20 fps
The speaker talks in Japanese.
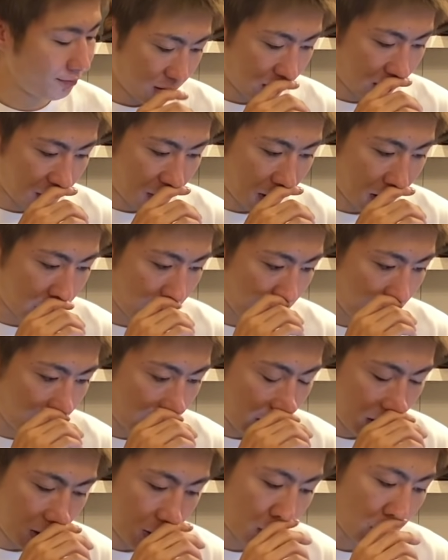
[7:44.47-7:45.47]
スーパーソウルの
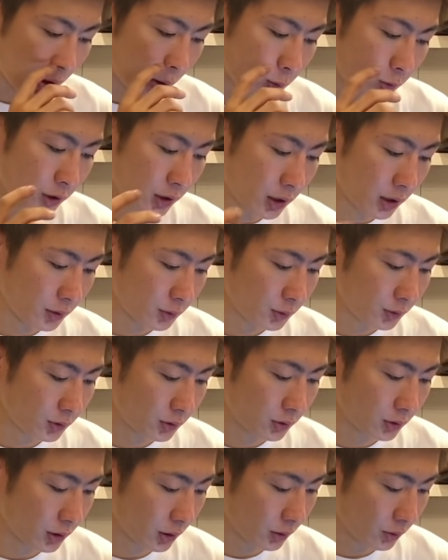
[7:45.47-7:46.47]
やつは上が
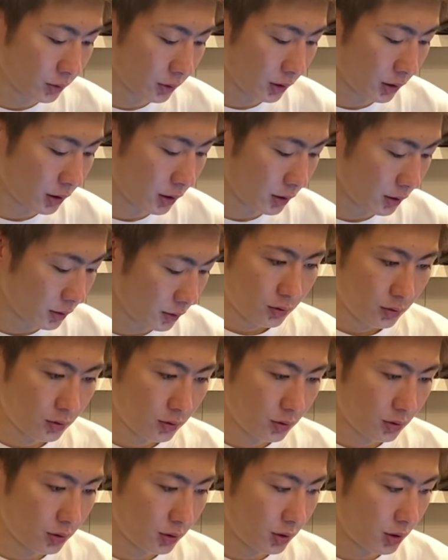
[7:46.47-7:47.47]
フックになったのね
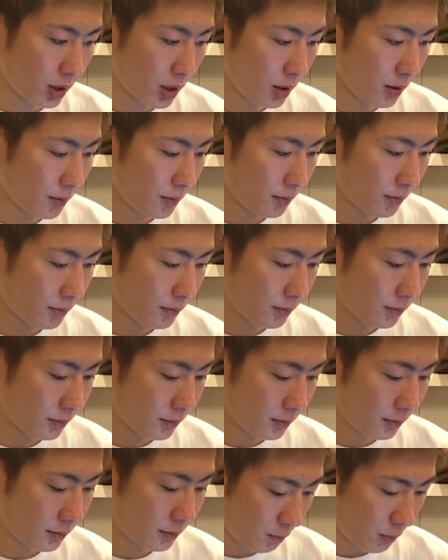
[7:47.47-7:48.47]
続いて
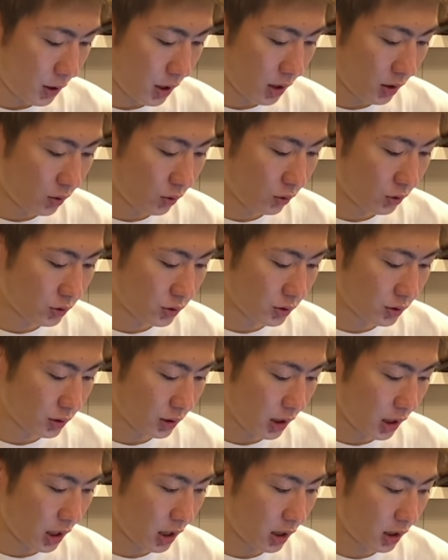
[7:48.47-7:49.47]
ペコス
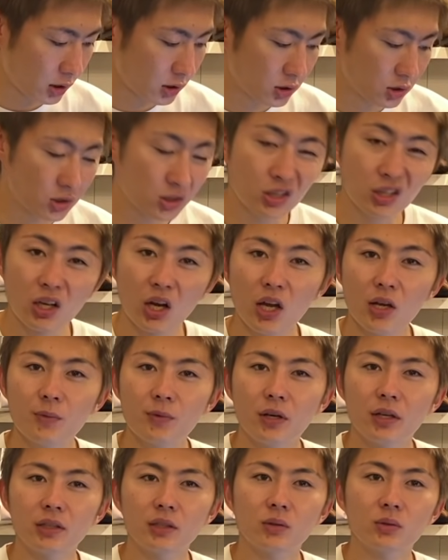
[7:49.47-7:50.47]
ね一回
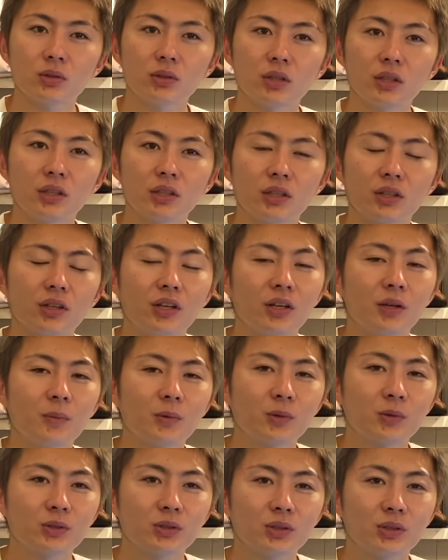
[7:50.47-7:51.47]
も履いたことないんだよね
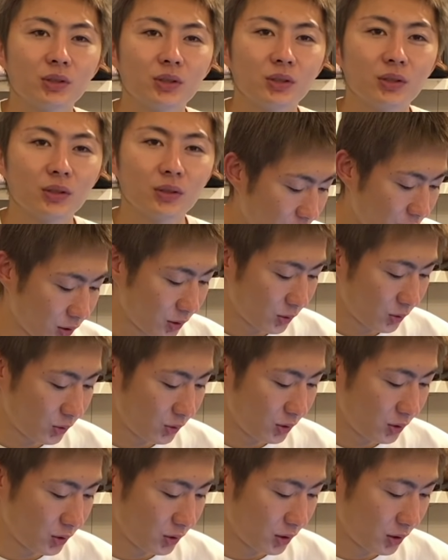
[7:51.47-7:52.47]
ペコスかっこ
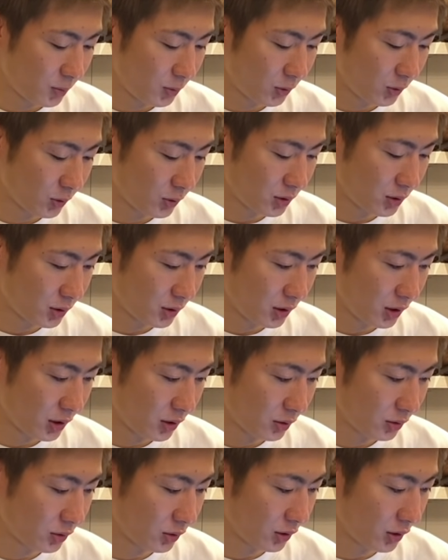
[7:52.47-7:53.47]
いいよねペコス似合
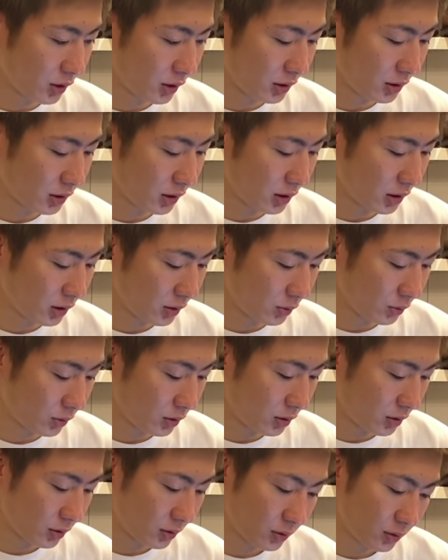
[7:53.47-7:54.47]
う人が入ったら似合う
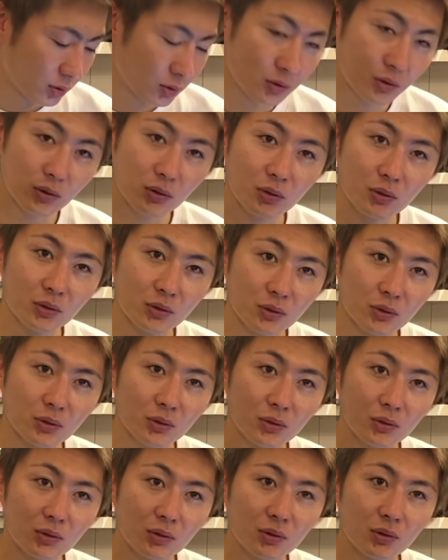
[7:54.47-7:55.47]
人が入ったらっていうのが
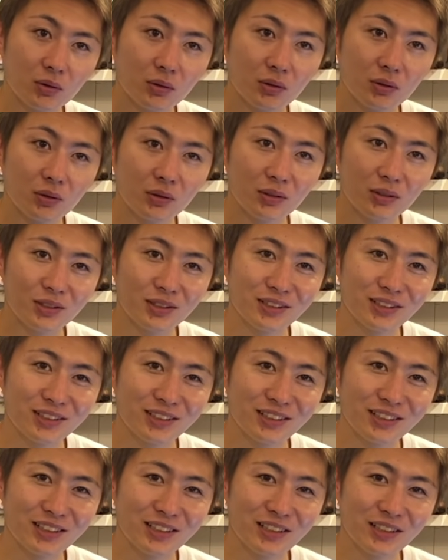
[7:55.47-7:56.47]
やっぱイメージ的に
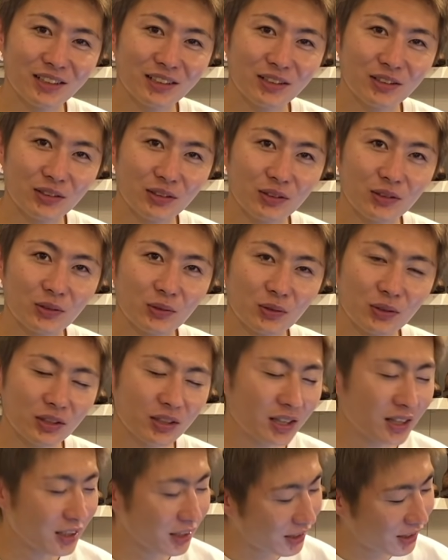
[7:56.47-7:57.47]
あるよねうん、俺
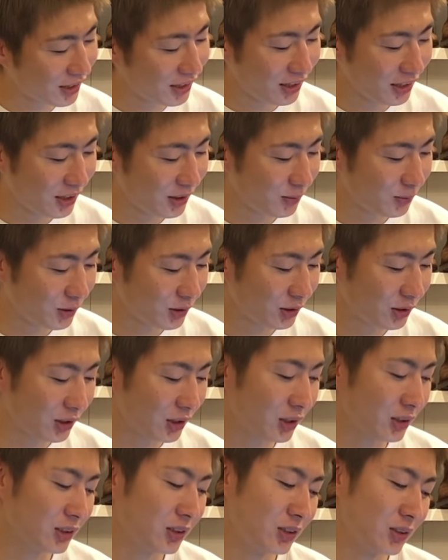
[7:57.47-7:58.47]
なんかねまだ手
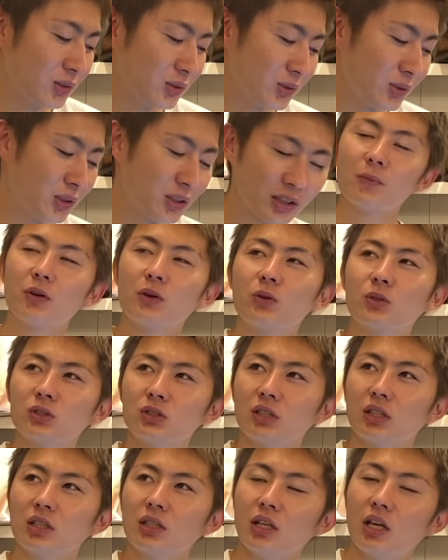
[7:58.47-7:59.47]
が出ないのはね、ペコス
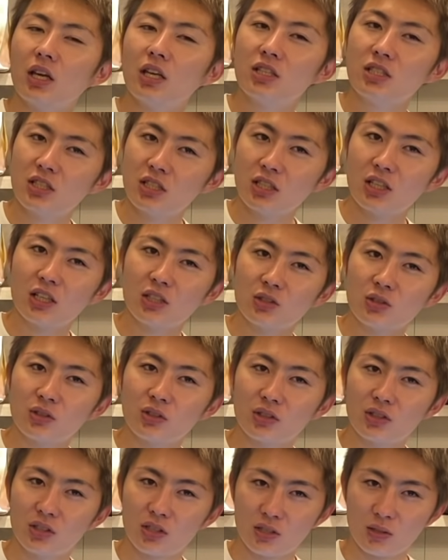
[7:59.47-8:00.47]
だったらエンジニアにちょっと
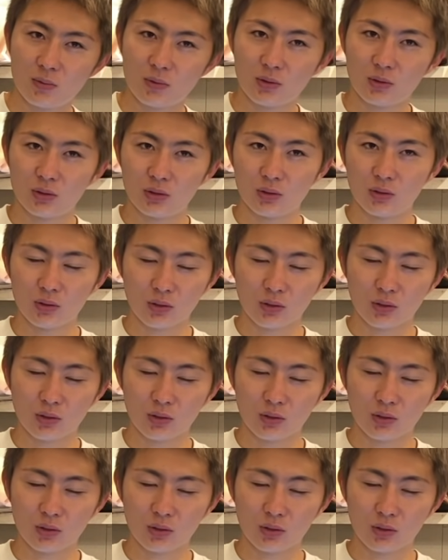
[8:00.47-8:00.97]
行ってしまうっていう